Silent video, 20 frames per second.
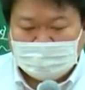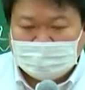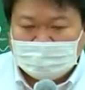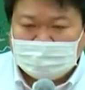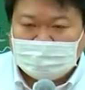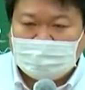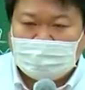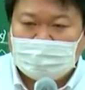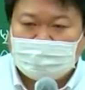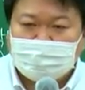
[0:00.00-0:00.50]

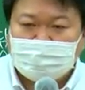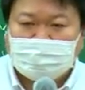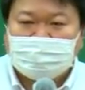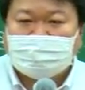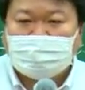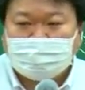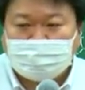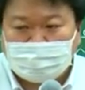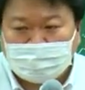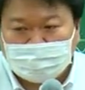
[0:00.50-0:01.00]
그냥
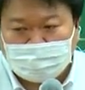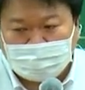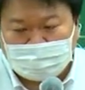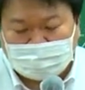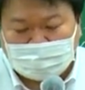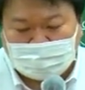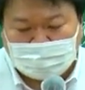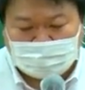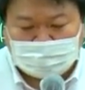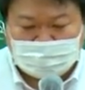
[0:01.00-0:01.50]

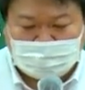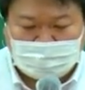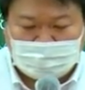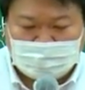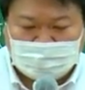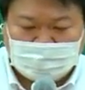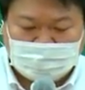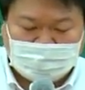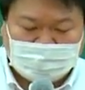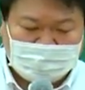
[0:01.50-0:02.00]
민사법이나
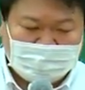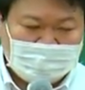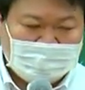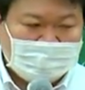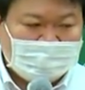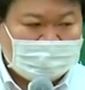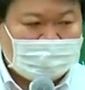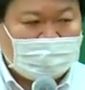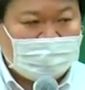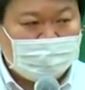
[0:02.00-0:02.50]
어떤
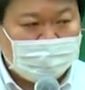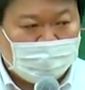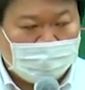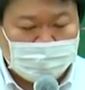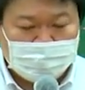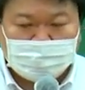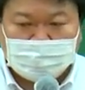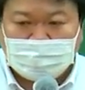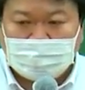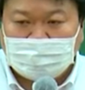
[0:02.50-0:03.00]
다른
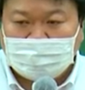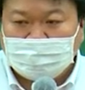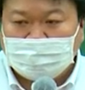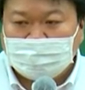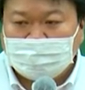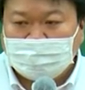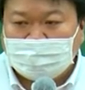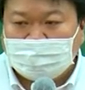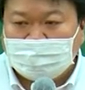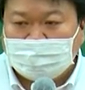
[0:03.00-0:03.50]
법률에 있는
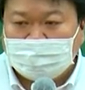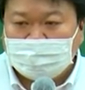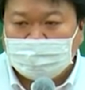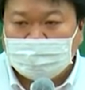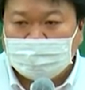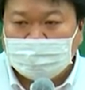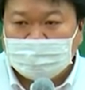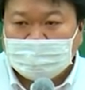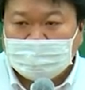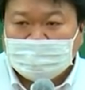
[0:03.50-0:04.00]
건데요.
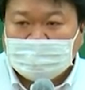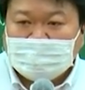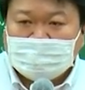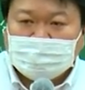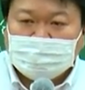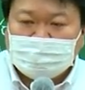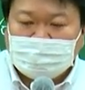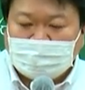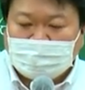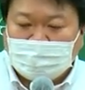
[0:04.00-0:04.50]

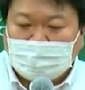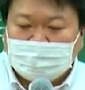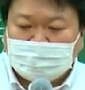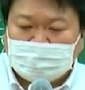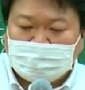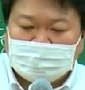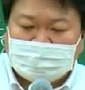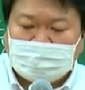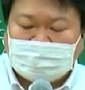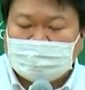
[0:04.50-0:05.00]
우리가
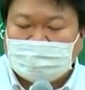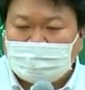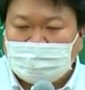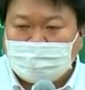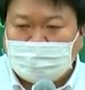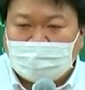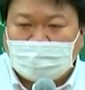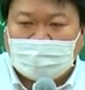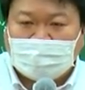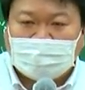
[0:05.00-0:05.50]
어떤 재산을
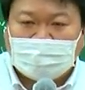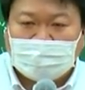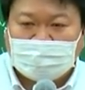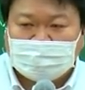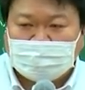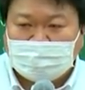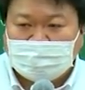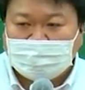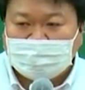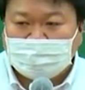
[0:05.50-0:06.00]
매각할
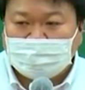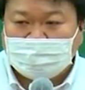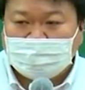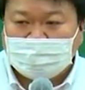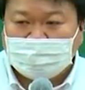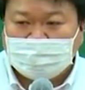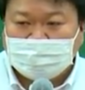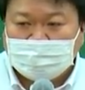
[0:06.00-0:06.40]
때는요.